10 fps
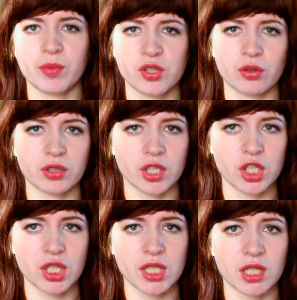потертые
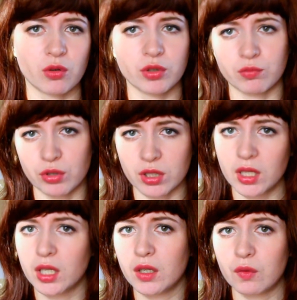джинсы, какую-нибудь
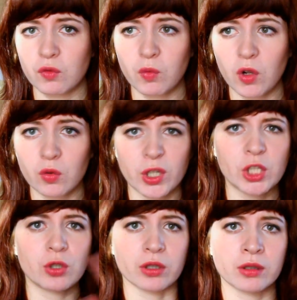футболку и
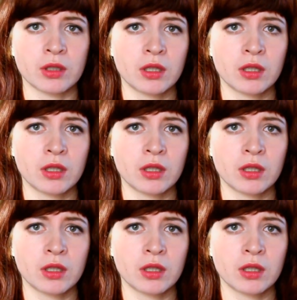идет.